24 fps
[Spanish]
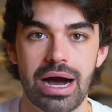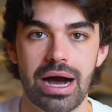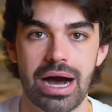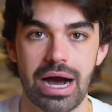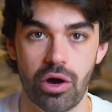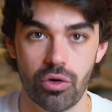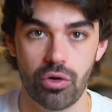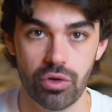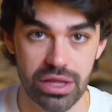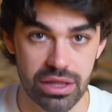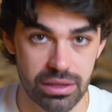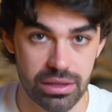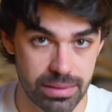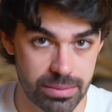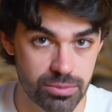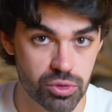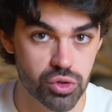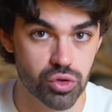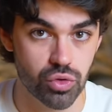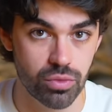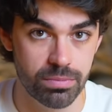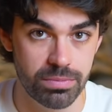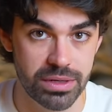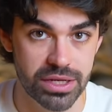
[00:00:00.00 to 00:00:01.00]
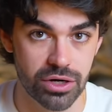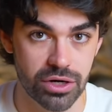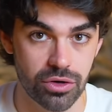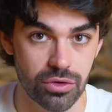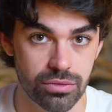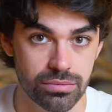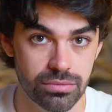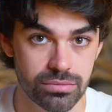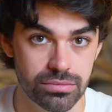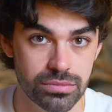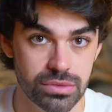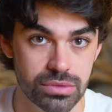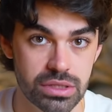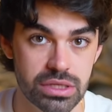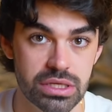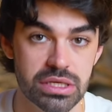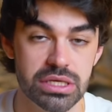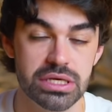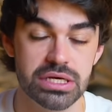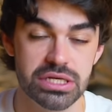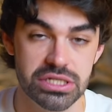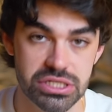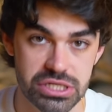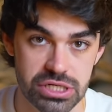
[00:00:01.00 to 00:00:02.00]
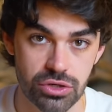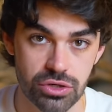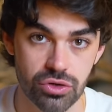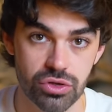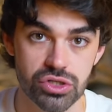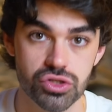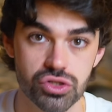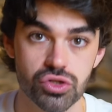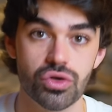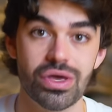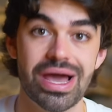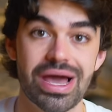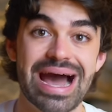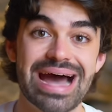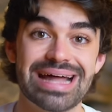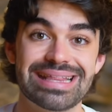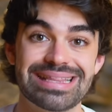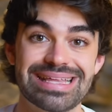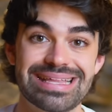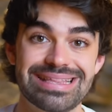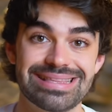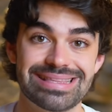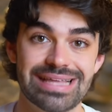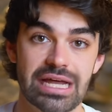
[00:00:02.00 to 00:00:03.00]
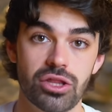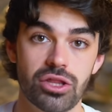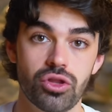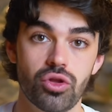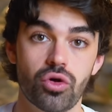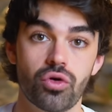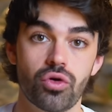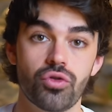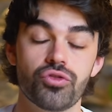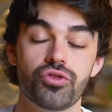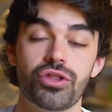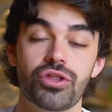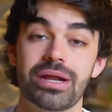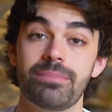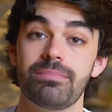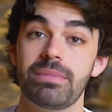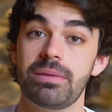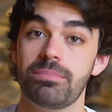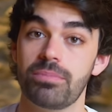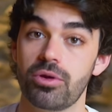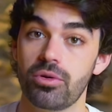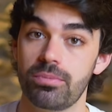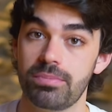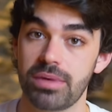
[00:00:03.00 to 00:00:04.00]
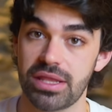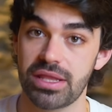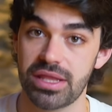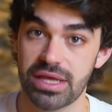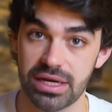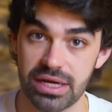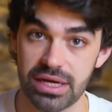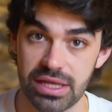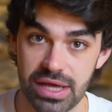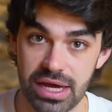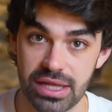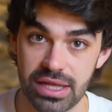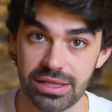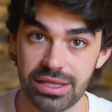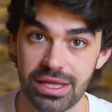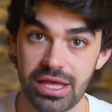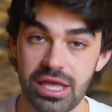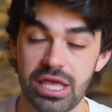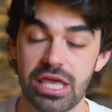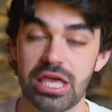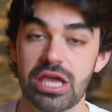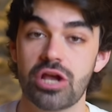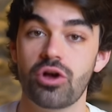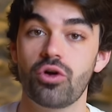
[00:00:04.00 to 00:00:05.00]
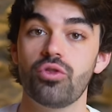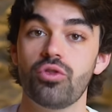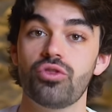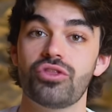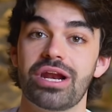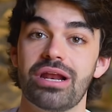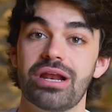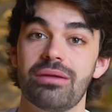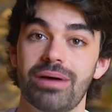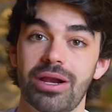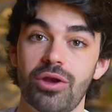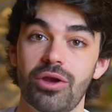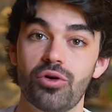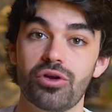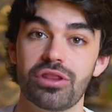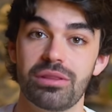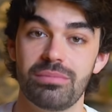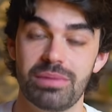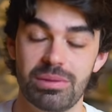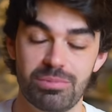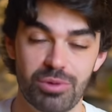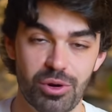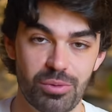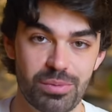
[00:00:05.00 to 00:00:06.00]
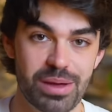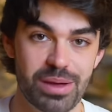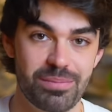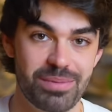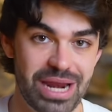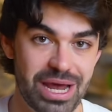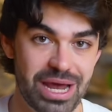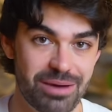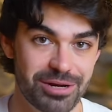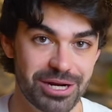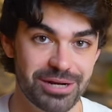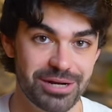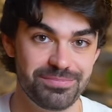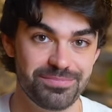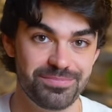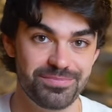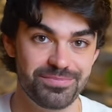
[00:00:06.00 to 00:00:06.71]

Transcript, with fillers: ahora debemos cumplirlo. Y si no, estoy atentando contra mi propia dignidad y contra el valor de mi propia palabra.